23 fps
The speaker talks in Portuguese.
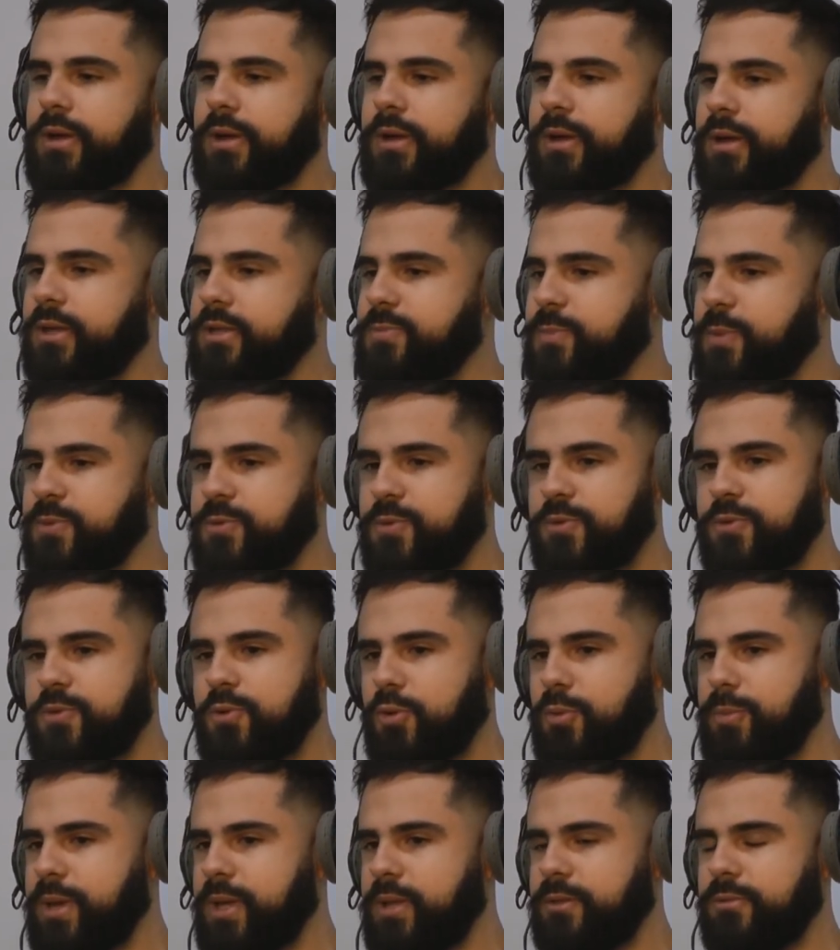é, as pessoas que
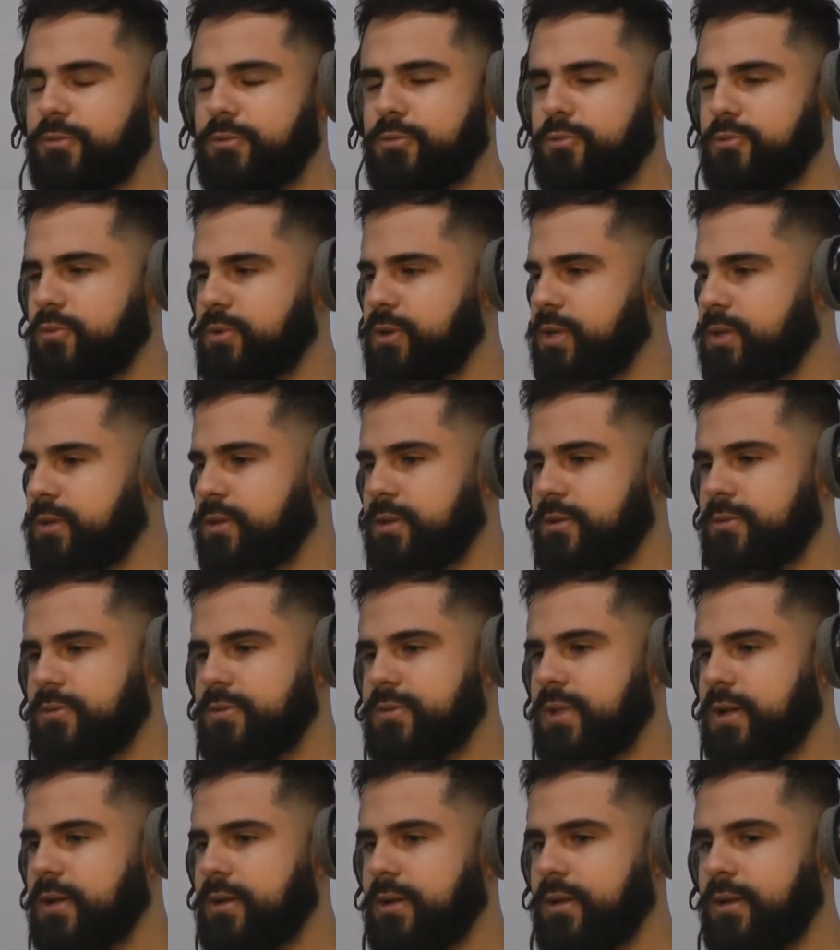comentam no Twitter, no
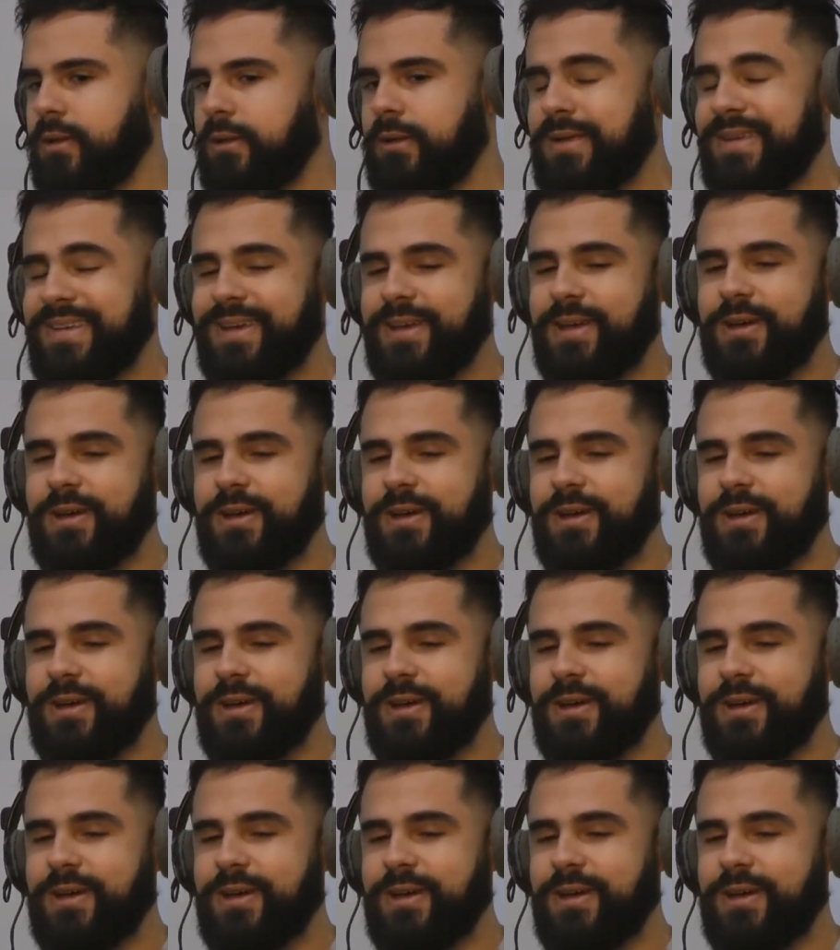Instagram.